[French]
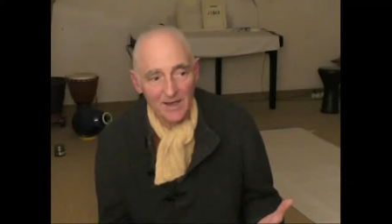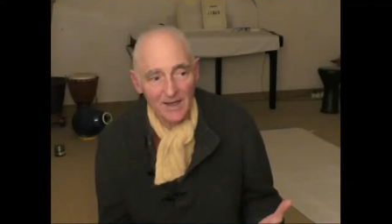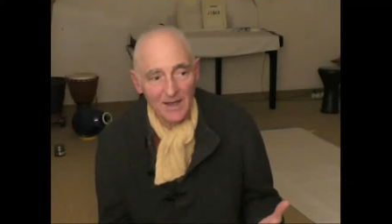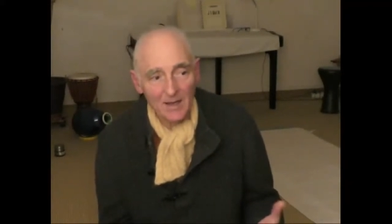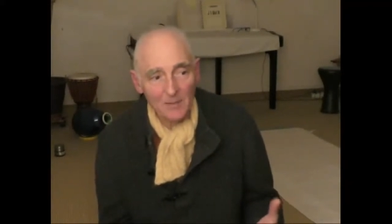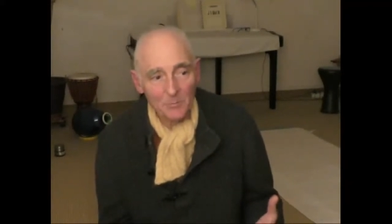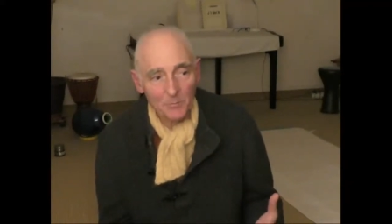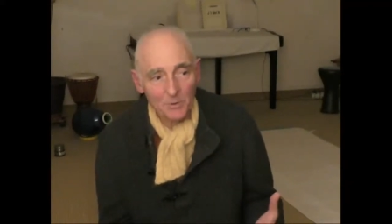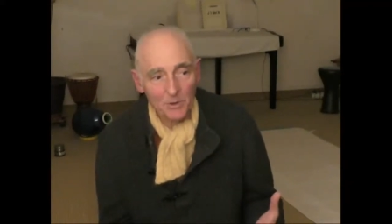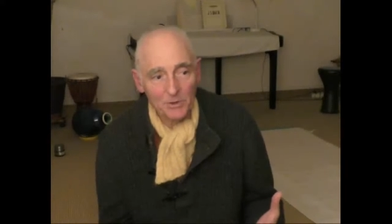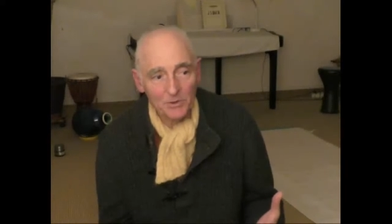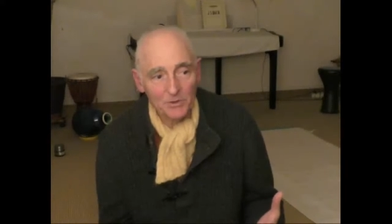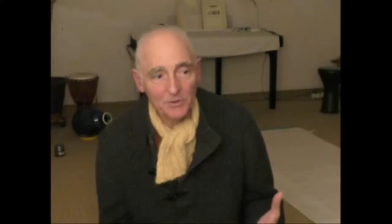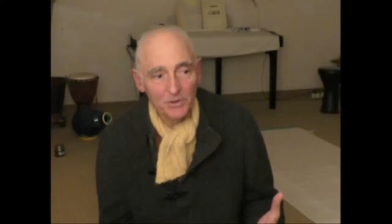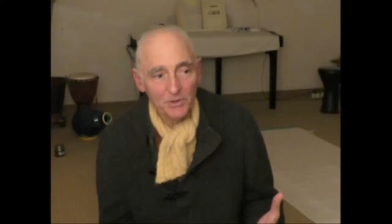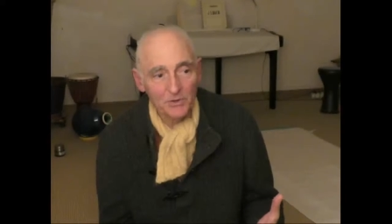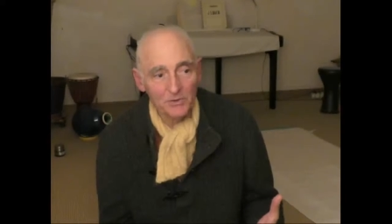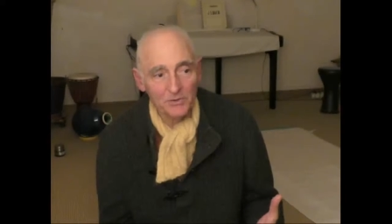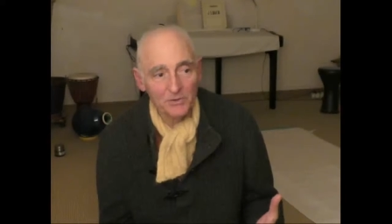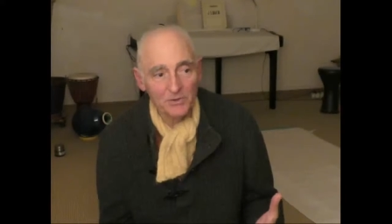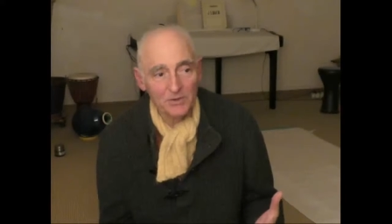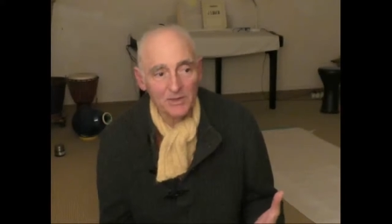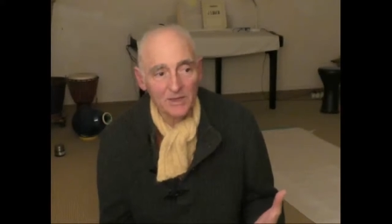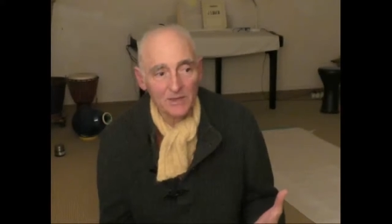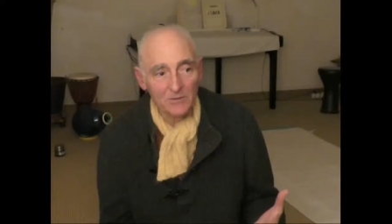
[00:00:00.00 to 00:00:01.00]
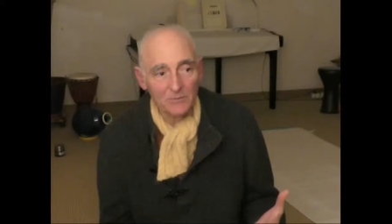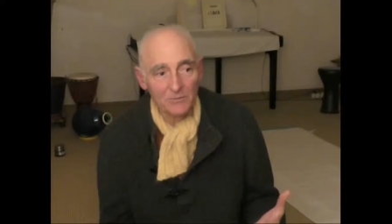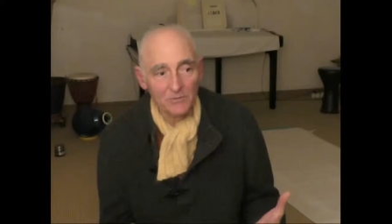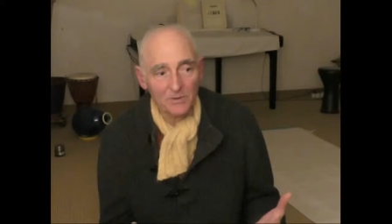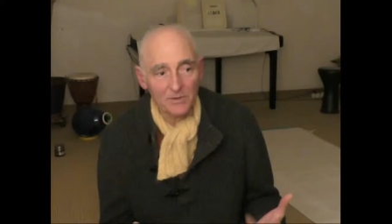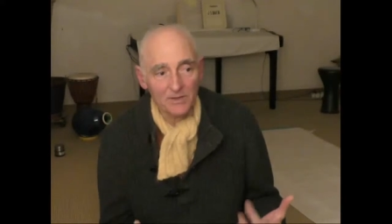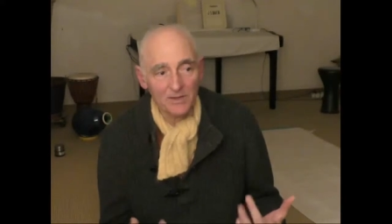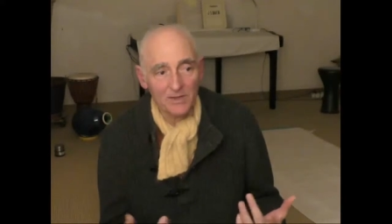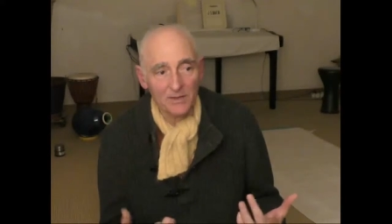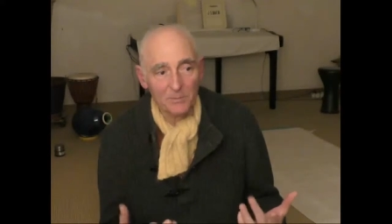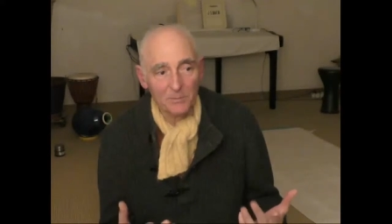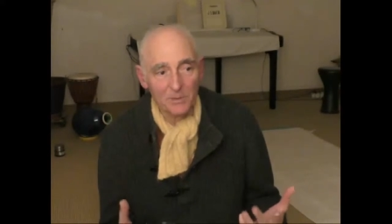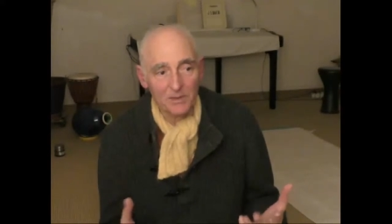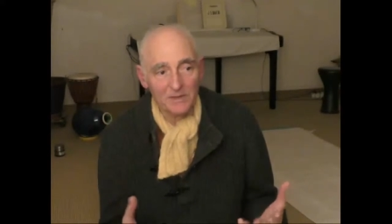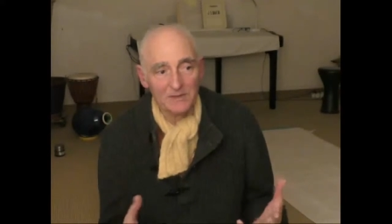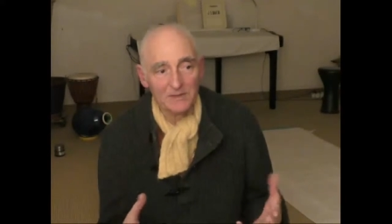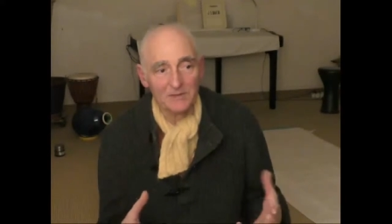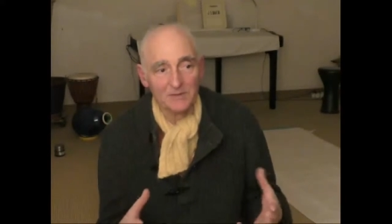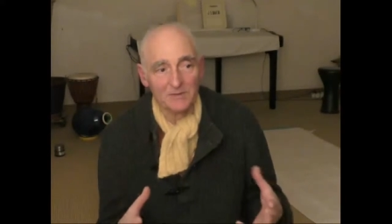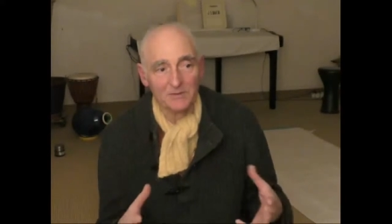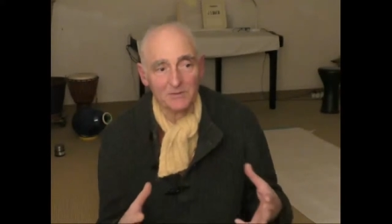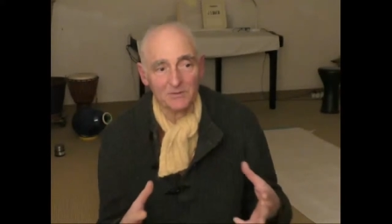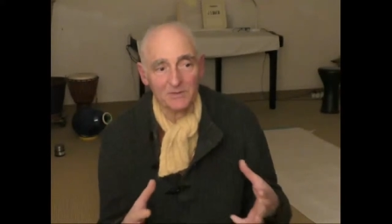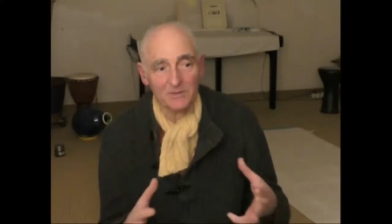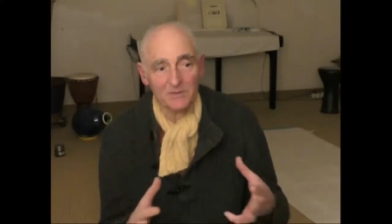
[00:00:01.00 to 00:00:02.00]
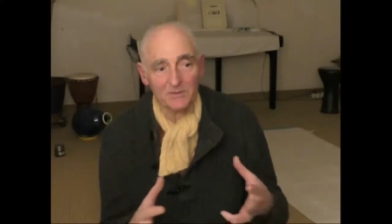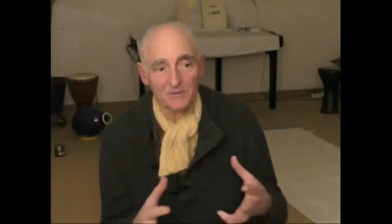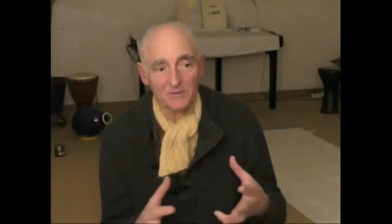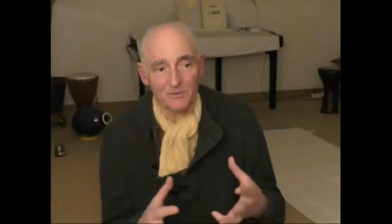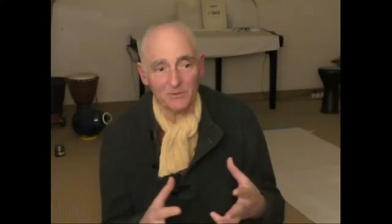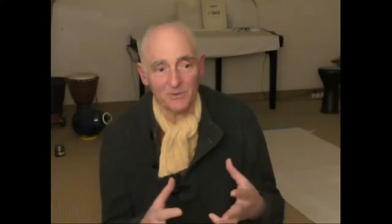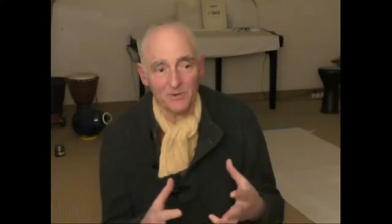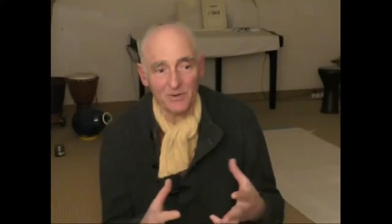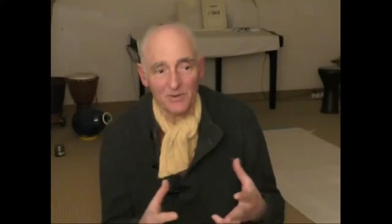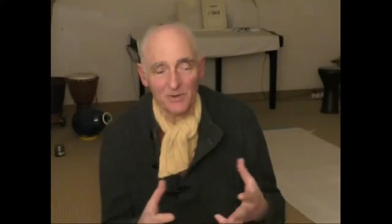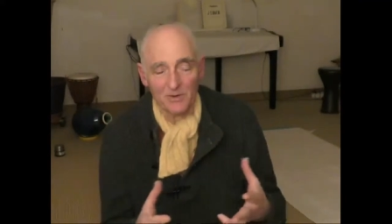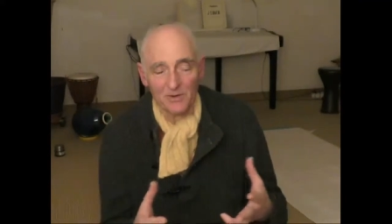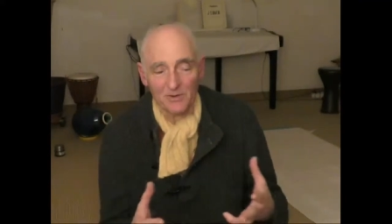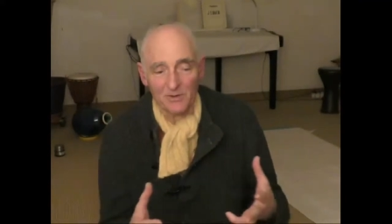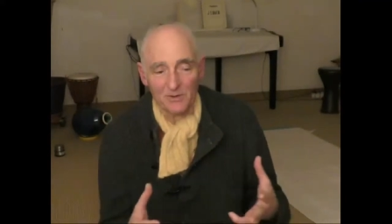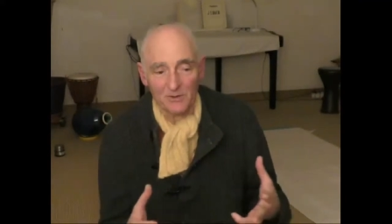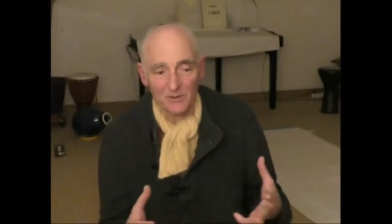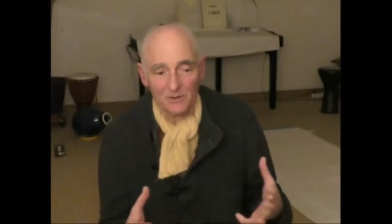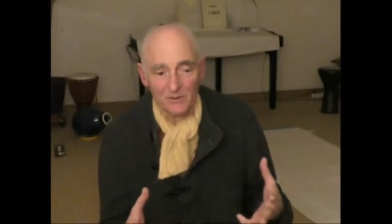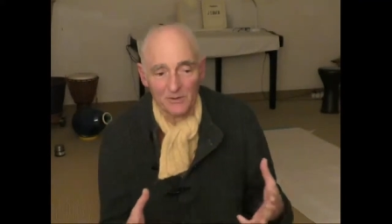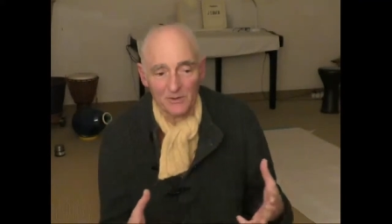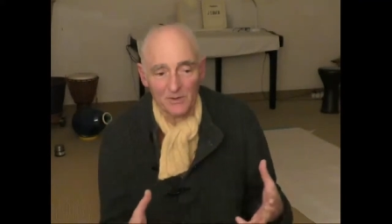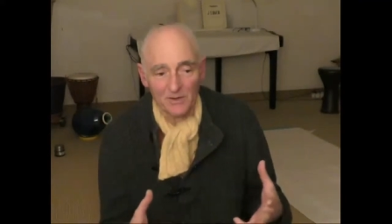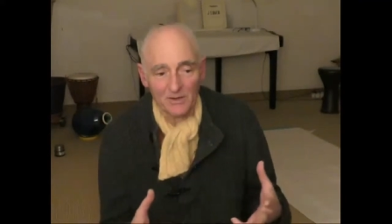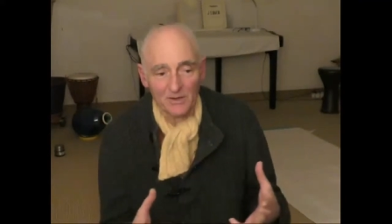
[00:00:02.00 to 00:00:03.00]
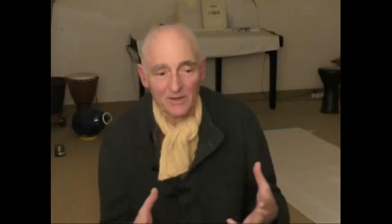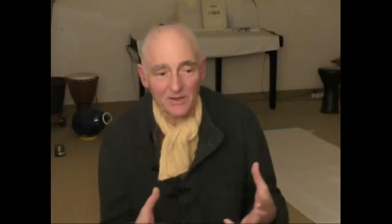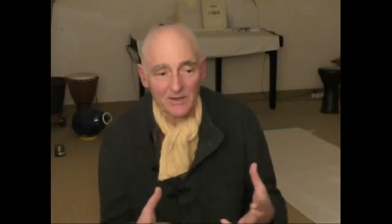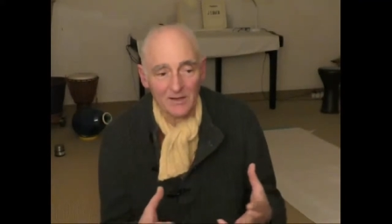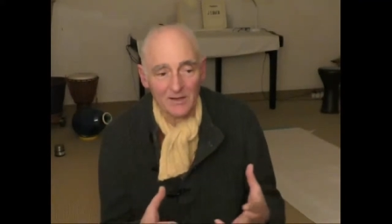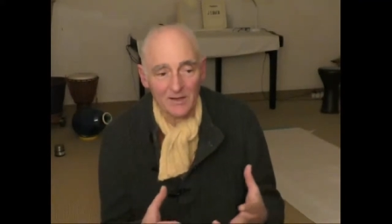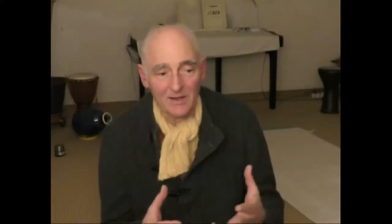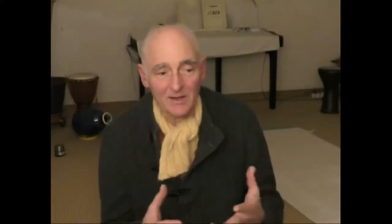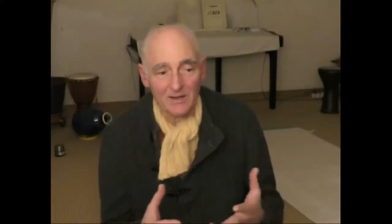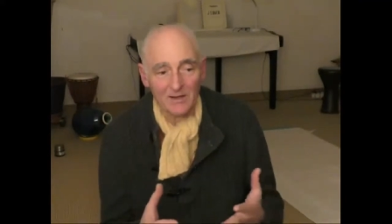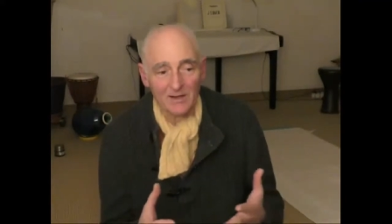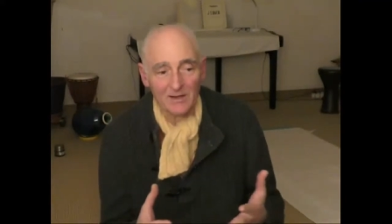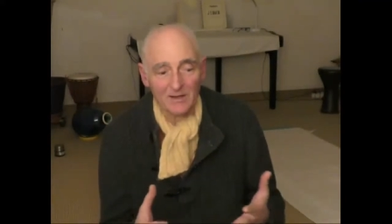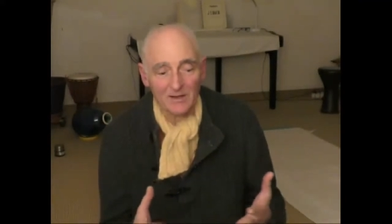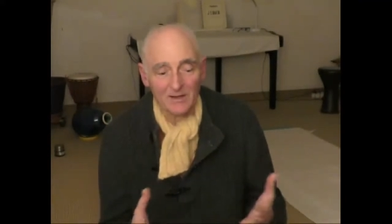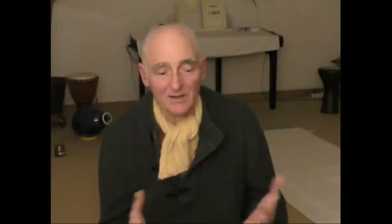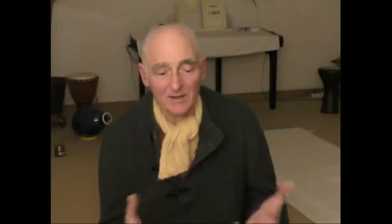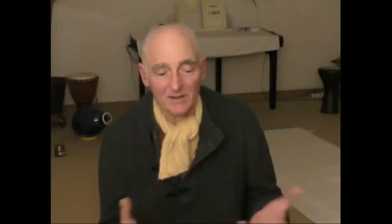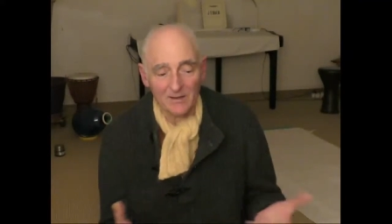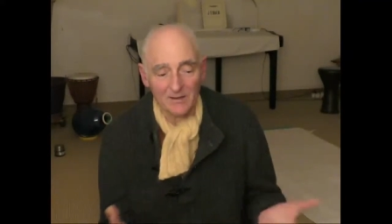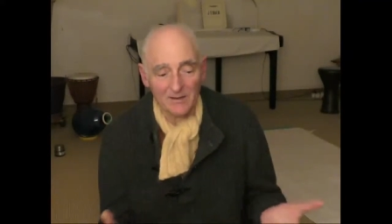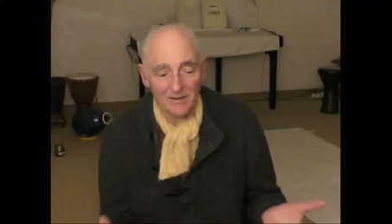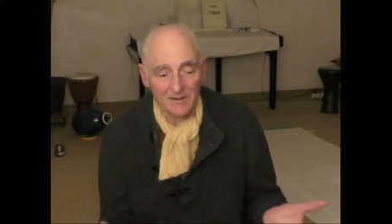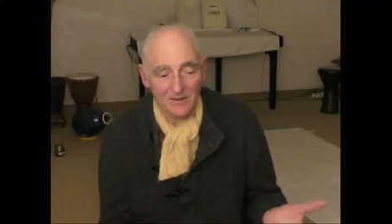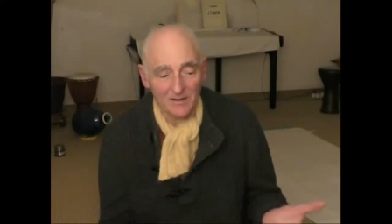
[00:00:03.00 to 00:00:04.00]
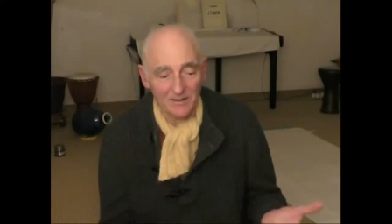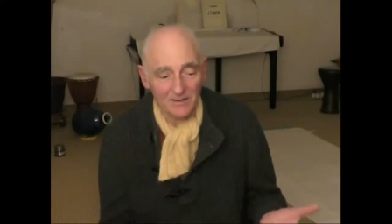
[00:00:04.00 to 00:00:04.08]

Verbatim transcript: importante d'écouter parce que euh, elle,